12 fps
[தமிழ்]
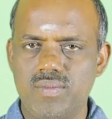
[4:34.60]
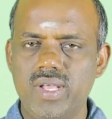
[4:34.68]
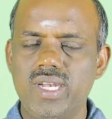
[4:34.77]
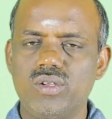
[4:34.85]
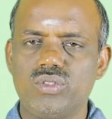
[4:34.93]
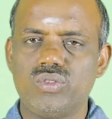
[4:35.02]

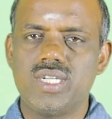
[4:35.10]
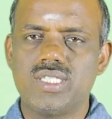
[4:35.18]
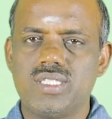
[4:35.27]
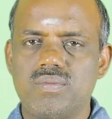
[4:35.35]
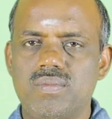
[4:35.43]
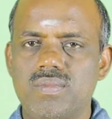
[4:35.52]
மேற்கு
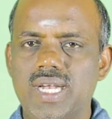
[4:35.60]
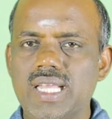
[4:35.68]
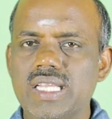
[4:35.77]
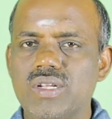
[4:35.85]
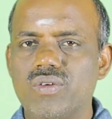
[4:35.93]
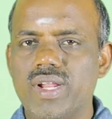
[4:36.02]
தொடர்ச்சி
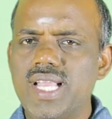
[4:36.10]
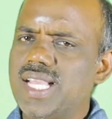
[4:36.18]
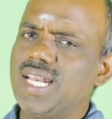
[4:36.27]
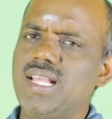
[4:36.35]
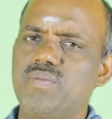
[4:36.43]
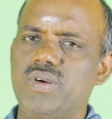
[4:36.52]
மலையினுடைய
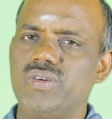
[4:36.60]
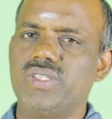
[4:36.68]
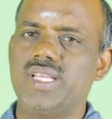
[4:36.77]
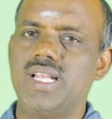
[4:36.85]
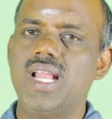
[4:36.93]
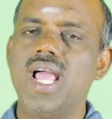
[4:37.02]
எல்லை
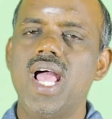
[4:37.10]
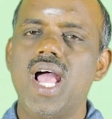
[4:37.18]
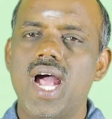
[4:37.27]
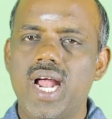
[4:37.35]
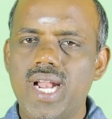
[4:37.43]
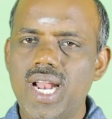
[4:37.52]
பகுதியில்
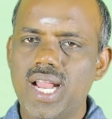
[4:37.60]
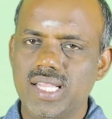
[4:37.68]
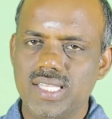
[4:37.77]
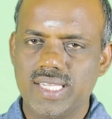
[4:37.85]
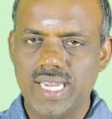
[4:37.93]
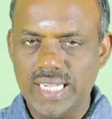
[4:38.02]
ஆனால்
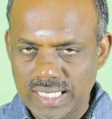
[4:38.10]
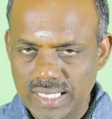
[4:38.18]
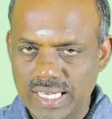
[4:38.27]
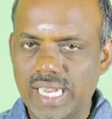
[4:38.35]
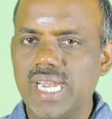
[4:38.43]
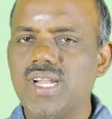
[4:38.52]
அது கெட்
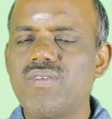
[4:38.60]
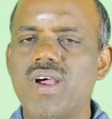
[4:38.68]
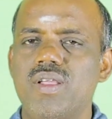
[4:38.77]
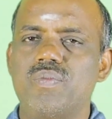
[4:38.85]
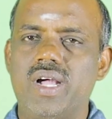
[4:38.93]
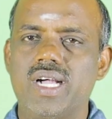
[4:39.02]

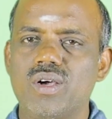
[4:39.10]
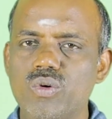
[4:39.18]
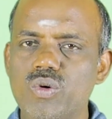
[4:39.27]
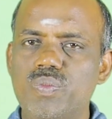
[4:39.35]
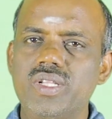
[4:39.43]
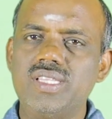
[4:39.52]
கெடுவாய்ப்பாக
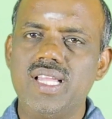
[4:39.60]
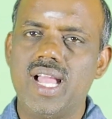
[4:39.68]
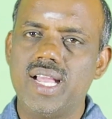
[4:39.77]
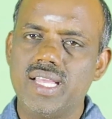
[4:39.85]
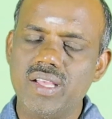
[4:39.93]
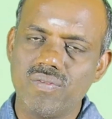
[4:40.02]

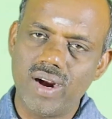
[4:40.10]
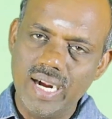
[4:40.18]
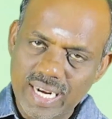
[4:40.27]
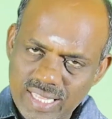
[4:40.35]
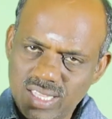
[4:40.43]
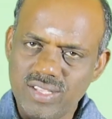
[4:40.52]
உற்பத்தியாகி
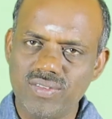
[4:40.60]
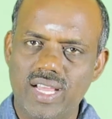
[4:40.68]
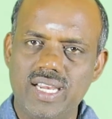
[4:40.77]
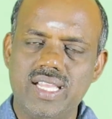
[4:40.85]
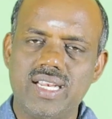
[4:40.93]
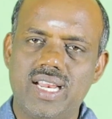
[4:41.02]
வடிந்து
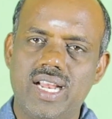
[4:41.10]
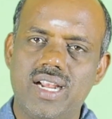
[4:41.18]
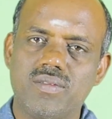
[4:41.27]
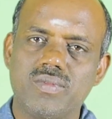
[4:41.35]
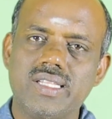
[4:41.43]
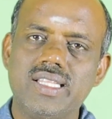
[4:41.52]
வருகின்ற
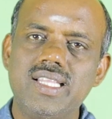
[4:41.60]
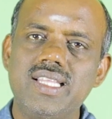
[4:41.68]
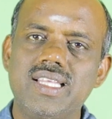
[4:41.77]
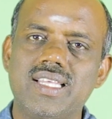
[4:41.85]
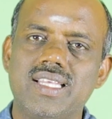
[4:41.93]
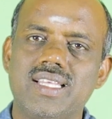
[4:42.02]
இடம் வந்து
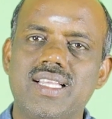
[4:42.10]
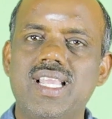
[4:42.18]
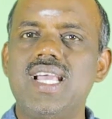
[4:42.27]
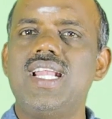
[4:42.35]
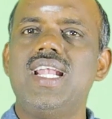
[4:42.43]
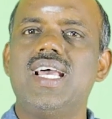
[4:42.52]

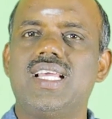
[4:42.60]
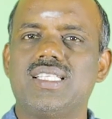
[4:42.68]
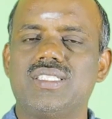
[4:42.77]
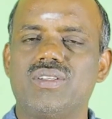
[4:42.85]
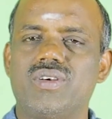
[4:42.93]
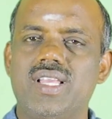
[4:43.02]
கேரள
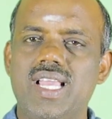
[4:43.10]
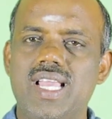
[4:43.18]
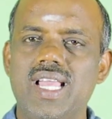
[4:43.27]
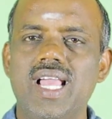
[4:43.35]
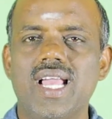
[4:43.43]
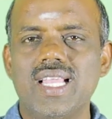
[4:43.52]
அரசினுடைய
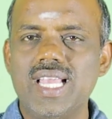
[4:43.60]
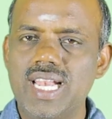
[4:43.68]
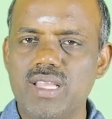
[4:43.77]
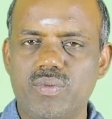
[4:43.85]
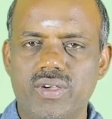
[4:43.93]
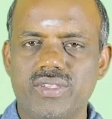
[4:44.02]

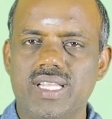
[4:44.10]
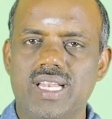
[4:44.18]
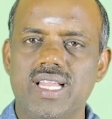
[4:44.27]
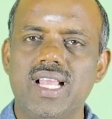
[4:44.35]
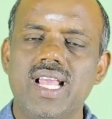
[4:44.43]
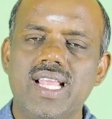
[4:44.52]
எல்லை
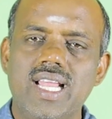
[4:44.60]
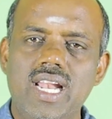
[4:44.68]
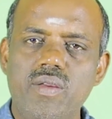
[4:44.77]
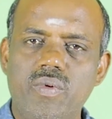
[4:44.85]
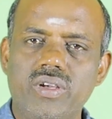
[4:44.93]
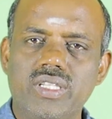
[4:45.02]
பகுதியில்
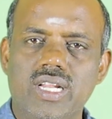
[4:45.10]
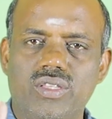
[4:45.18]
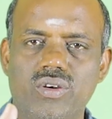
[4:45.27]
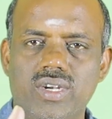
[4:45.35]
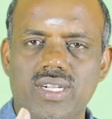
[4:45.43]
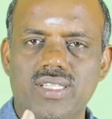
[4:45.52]
எல்லை
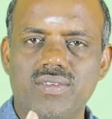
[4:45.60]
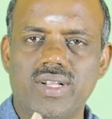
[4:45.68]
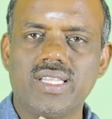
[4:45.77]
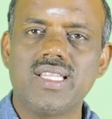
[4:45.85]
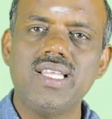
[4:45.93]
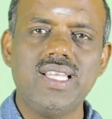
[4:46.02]
பகுதியில் தொடர்ந்து
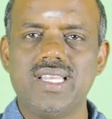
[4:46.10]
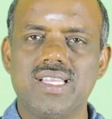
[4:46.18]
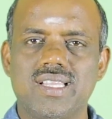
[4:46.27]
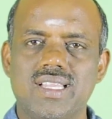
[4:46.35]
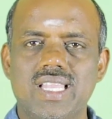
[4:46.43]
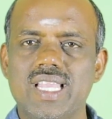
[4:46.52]
வந்து
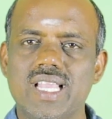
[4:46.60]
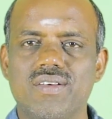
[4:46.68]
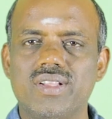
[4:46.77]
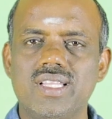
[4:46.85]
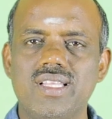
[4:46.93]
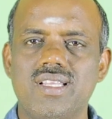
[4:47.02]
இங்கே
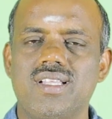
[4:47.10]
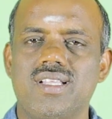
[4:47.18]
வந்து